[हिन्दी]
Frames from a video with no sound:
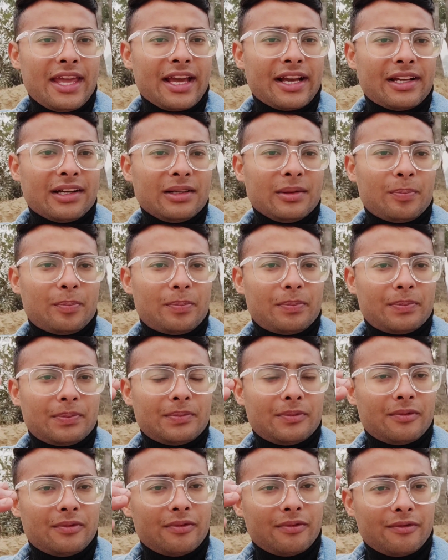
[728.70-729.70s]
एक
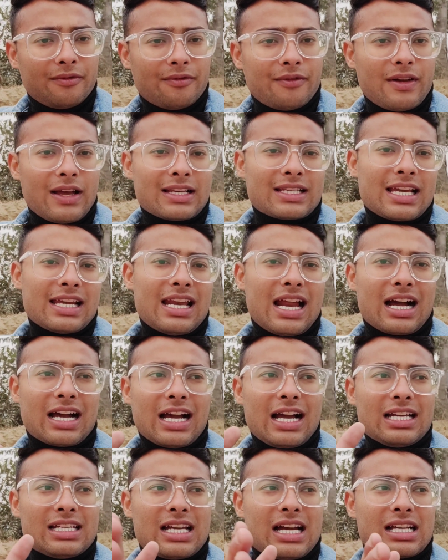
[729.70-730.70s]
वैसा
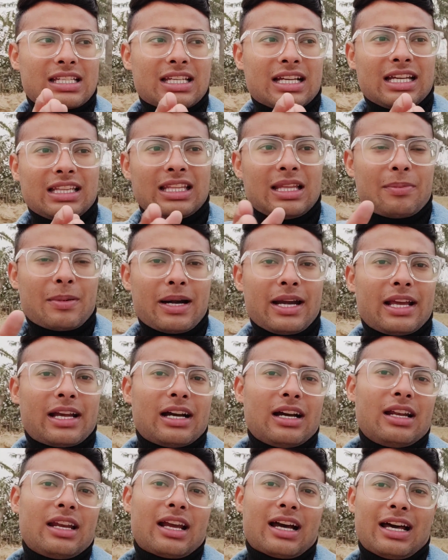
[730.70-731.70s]
इलाका है जहाँ से गंदे पानी
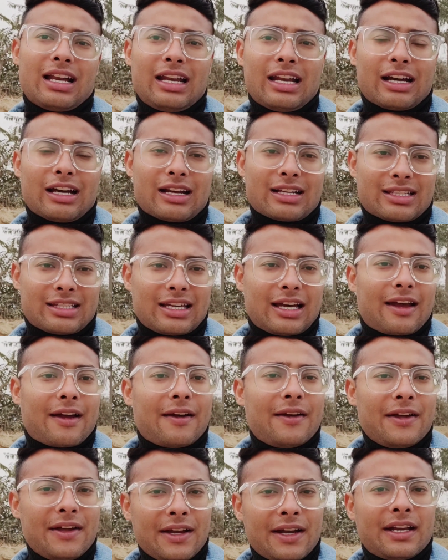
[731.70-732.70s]
का निकालने का रास्ता
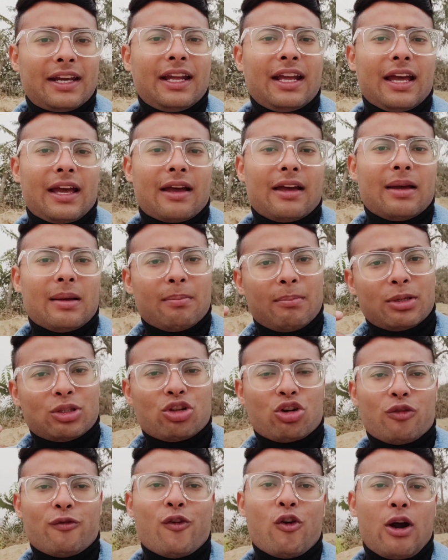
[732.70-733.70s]
है ठीक है
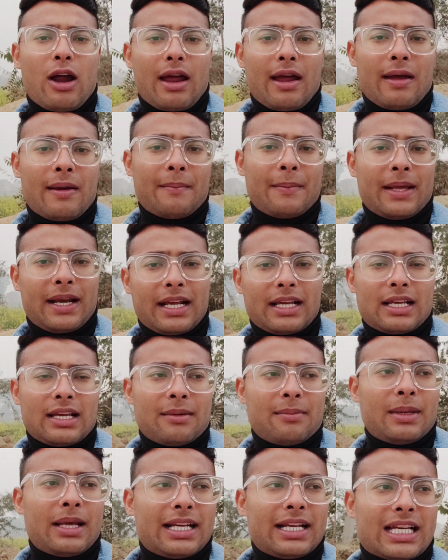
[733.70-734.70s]
विद्रोह वो है मेरे
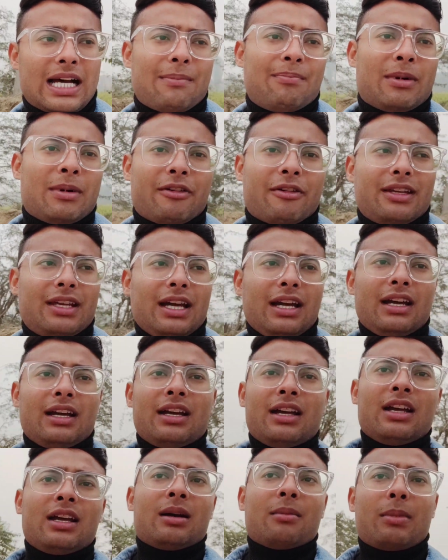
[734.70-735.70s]
मेरे हिसाब में वही है
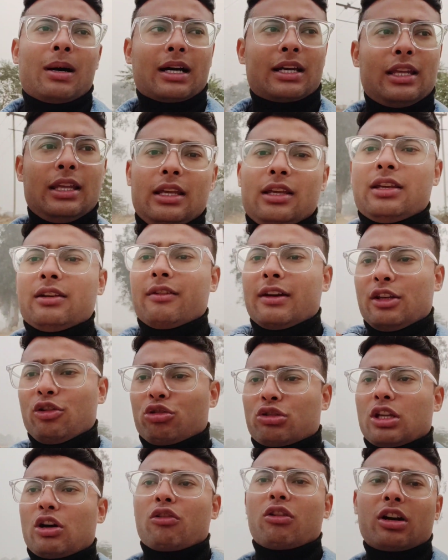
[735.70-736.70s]
बाकी वही
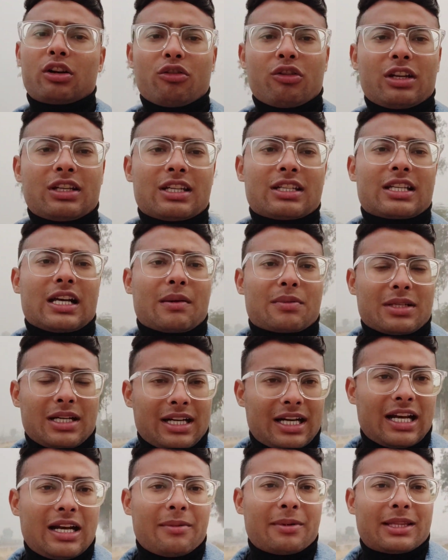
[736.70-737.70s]
होता होगा क्योंकि जिस हिसाब से
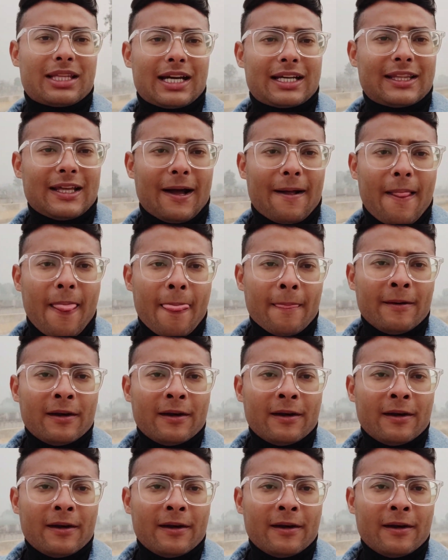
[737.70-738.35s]
आंटी ने बताया था